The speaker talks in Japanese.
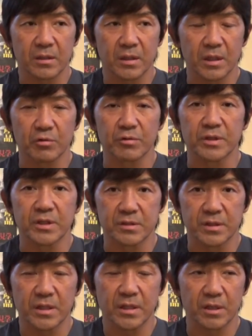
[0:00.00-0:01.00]
ハロウィンです
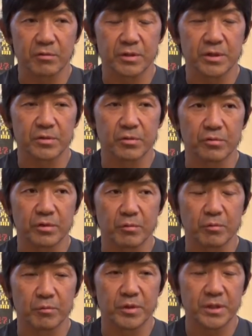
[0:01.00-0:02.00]
ねハロウィンっていうことで
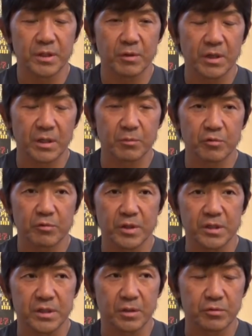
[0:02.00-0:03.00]
もうみんな若者
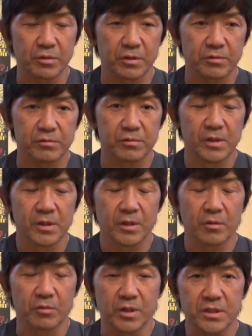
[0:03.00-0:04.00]
たちがおそらく
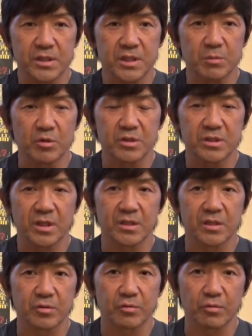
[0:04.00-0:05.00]
同じ気持ちになっ
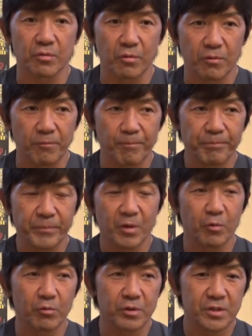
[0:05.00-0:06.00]
てちょっとこう
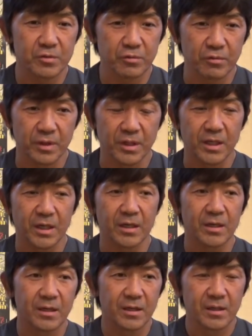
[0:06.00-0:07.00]
ここでちょっとなん
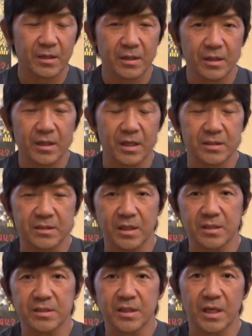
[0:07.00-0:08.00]
か発
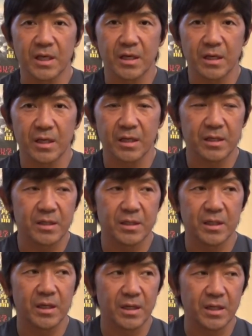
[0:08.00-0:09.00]
散して
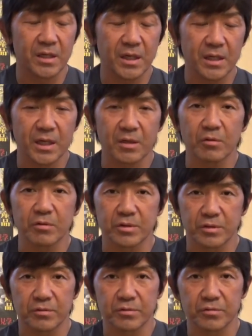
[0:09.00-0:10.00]
あげやろうっ
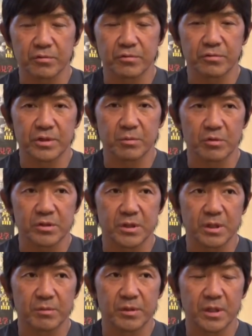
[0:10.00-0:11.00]
ていうそういう気持ち
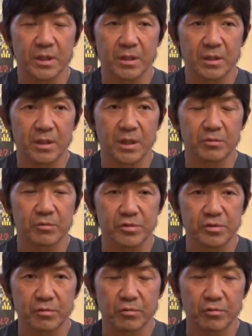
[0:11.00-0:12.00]
でみんなあの
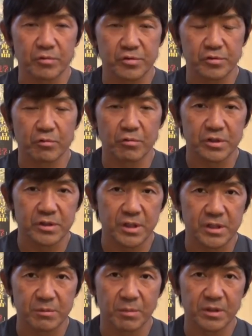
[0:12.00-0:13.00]
こう集合して
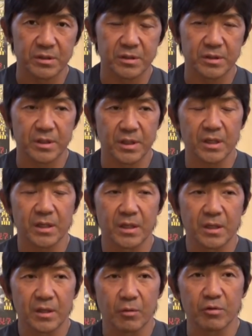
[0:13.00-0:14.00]
しまっ
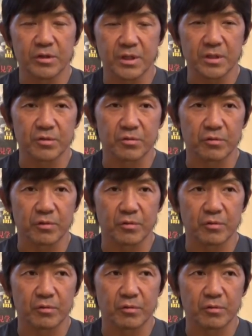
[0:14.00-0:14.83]
て。って起きたその